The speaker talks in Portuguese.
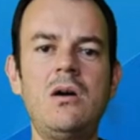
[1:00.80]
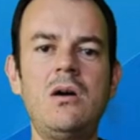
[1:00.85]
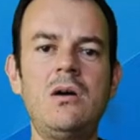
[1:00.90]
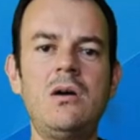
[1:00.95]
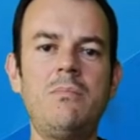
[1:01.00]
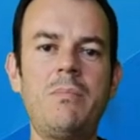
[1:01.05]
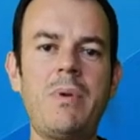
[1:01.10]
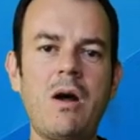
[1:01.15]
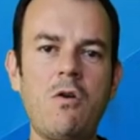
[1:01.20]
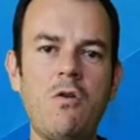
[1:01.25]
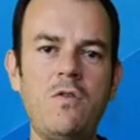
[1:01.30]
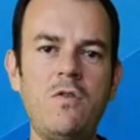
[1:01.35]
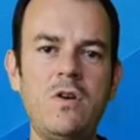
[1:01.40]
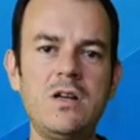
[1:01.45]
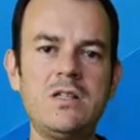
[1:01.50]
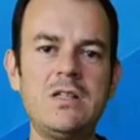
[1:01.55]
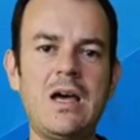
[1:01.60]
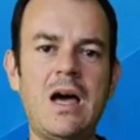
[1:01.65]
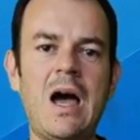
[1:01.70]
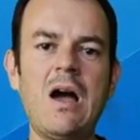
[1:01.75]
para
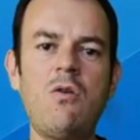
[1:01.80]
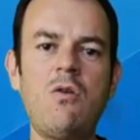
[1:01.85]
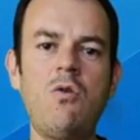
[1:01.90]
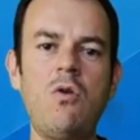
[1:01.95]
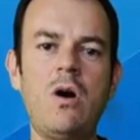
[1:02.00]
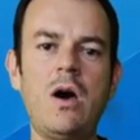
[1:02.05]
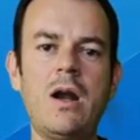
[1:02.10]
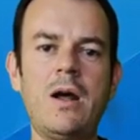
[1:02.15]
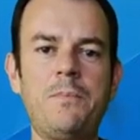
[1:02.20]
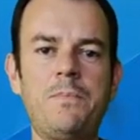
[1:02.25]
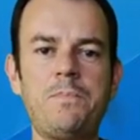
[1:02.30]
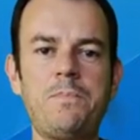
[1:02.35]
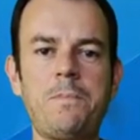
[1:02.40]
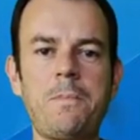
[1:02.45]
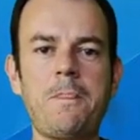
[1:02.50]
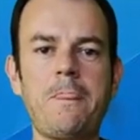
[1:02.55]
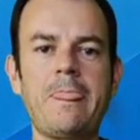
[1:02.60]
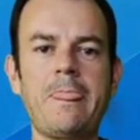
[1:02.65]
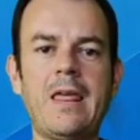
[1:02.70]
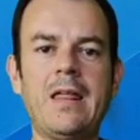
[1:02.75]
conversar. Agora,
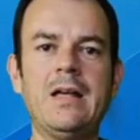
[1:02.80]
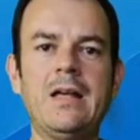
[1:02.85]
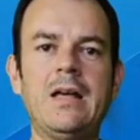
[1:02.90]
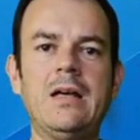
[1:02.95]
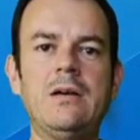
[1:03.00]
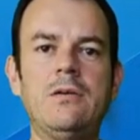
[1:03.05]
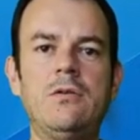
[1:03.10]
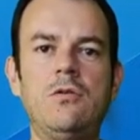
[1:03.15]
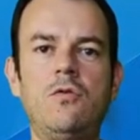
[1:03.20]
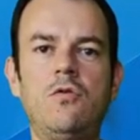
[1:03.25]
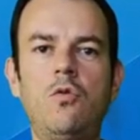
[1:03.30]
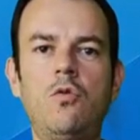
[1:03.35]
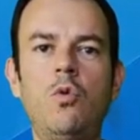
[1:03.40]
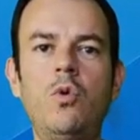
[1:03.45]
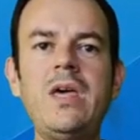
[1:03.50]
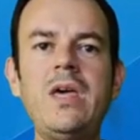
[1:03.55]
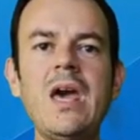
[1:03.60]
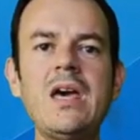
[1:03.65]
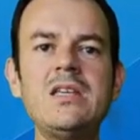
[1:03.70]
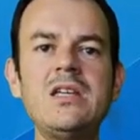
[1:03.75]
o
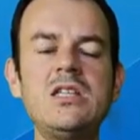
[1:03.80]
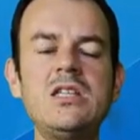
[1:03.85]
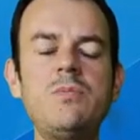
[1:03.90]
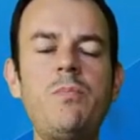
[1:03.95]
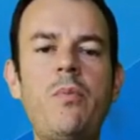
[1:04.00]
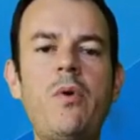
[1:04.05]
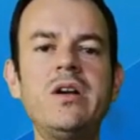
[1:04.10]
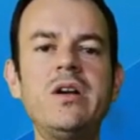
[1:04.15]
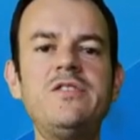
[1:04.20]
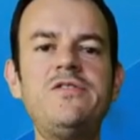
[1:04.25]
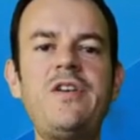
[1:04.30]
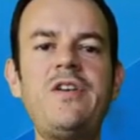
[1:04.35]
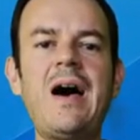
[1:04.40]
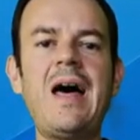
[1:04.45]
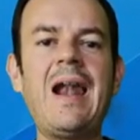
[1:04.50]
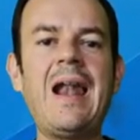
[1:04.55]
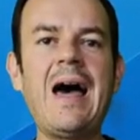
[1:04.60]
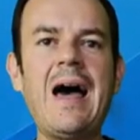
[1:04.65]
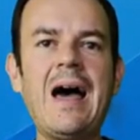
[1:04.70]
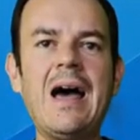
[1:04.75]
que a gente pode
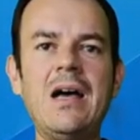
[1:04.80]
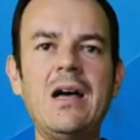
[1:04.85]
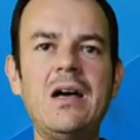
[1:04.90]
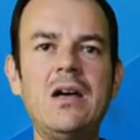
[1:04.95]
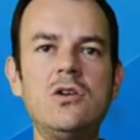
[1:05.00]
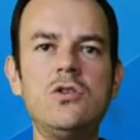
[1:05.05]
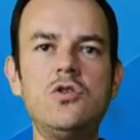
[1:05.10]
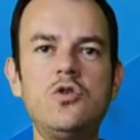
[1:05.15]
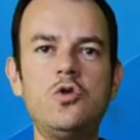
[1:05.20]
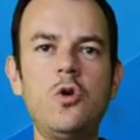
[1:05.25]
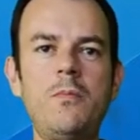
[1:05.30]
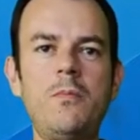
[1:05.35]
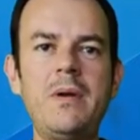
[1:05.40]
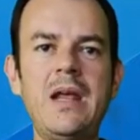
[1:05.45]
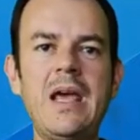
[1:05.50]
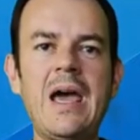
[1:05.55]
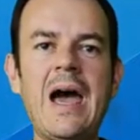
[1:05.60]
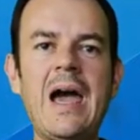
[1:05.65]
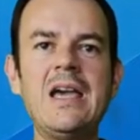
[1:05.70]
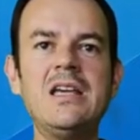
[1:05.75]
falar
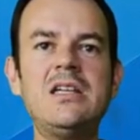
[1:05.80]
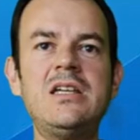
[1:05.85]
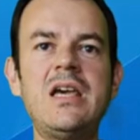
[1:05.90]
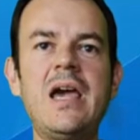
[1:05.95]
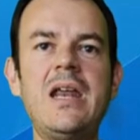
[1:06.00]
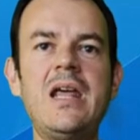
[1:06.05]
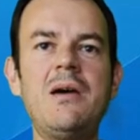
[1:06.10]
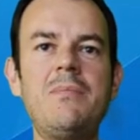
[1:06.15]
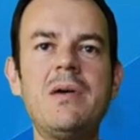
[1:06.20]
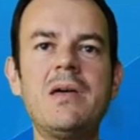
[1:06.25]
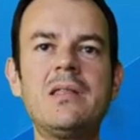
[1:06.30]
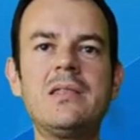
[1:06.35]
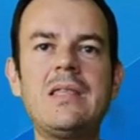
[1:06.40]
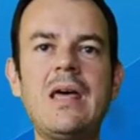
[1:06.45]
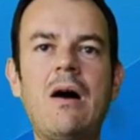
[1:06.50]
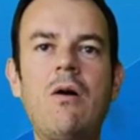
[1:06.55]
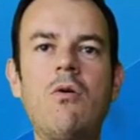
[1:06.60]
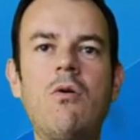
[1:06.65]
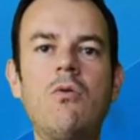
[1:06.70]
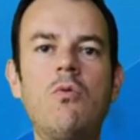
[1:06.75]
sobre a engenharia
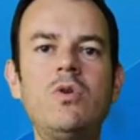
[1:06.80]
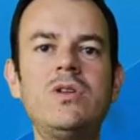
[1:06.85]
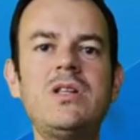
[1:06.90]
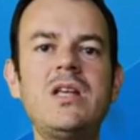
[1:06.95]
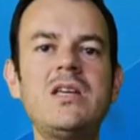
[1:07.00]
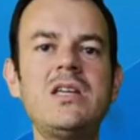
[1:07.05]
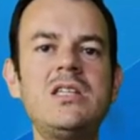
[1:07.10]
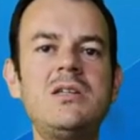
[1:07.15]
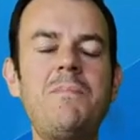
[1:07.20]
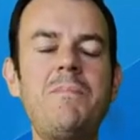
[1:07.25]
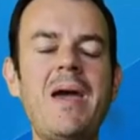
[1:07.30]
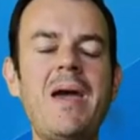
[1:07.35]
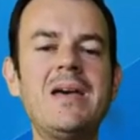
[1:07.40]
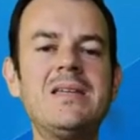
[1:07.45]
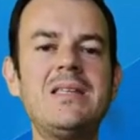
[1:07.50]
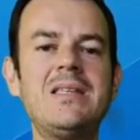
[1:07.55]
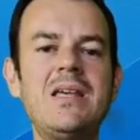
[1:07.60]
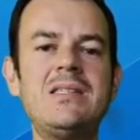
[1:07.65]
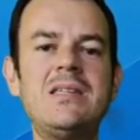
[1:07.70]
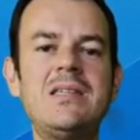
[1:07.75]
ambiental? Quando a gente
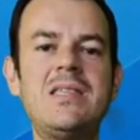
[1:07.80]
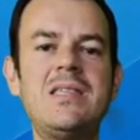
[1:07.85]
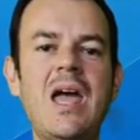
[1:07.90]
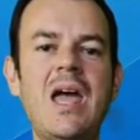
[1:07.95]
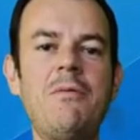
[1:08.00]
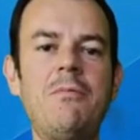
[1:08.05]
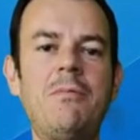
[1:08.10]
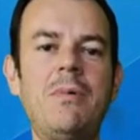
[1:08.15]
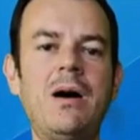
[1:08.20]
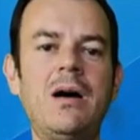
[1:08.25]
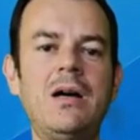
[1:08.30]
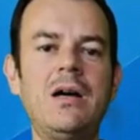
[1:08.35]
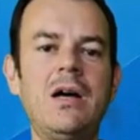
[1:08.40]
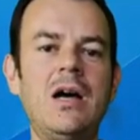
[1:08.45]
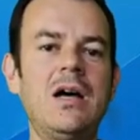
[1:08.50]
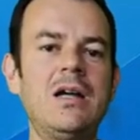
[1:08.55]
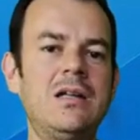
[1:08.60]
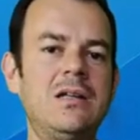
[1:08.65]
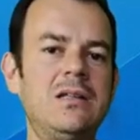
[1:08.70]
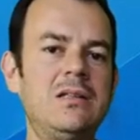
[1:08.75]
pensa nesse tema,
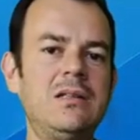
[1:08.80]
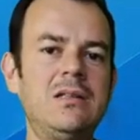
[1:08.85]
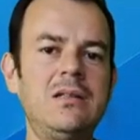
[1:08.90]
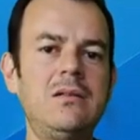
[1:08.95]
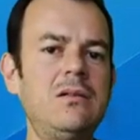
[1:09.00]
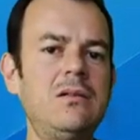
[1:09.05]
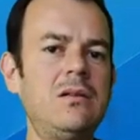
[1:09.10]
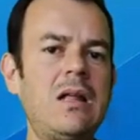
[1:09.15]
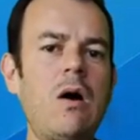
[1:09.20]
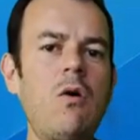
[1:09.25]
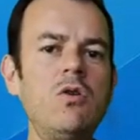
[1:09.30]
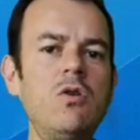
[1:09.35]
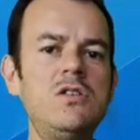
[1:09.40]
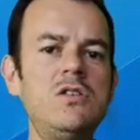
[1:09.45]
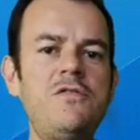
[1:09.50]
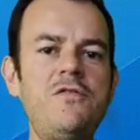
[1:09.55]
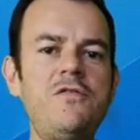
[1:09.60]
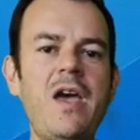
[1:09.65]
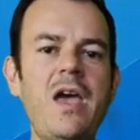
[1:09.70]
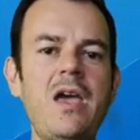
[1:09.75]
da onde
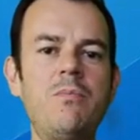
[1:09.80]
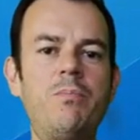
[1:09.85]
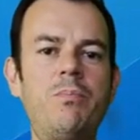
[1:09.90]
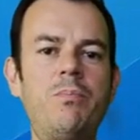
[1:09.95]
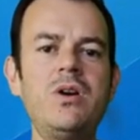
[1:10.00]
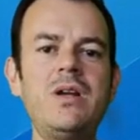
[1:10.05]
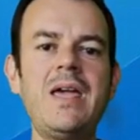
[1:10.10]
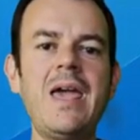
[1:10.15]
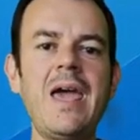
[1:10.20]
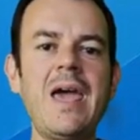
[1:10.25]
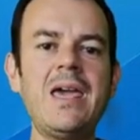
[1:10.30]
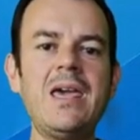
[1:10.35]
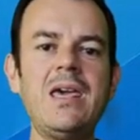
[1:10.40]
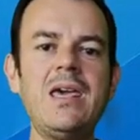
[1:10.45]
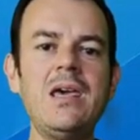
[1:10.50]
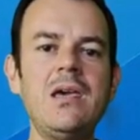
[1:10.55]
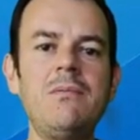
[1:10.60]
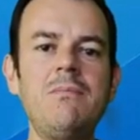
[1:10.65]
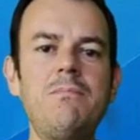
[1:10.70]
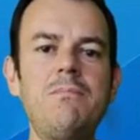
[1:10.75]
veio? Por que,
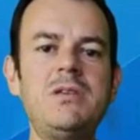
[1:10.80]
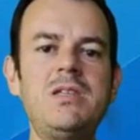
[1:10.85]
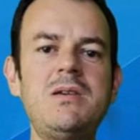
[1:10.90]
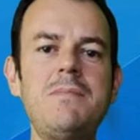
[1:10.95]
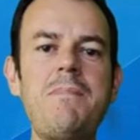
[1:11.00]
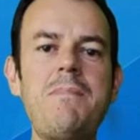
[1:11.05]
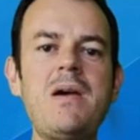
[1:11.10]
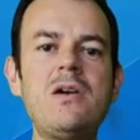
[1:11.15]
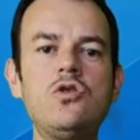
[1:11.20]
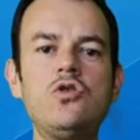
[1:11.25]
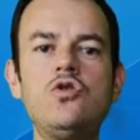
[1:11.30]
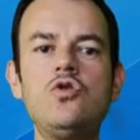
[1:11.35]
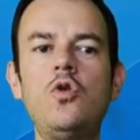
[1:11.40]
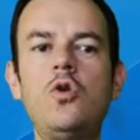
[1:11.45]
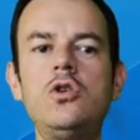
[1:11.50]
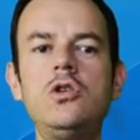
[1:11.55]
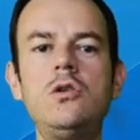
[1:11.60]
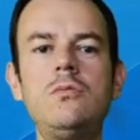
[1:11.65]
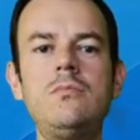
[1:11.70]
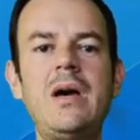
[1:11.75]
que se
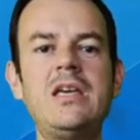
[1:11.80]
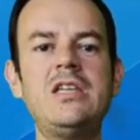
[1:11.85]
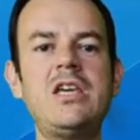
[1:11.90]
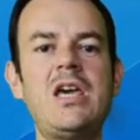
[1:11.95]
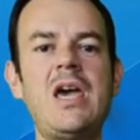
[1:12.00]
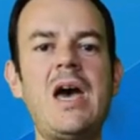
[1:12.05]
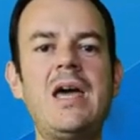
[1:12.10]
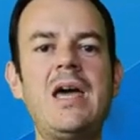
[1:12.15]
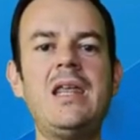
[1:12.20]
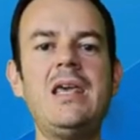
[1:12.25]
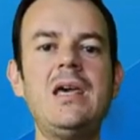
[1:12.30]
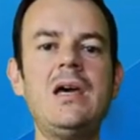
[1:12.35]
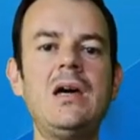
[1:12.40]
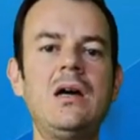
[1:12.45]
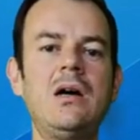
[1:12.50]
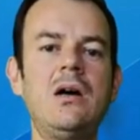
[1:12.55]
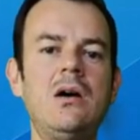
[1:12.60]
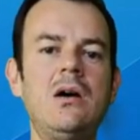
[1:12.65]
pensou numa engenharia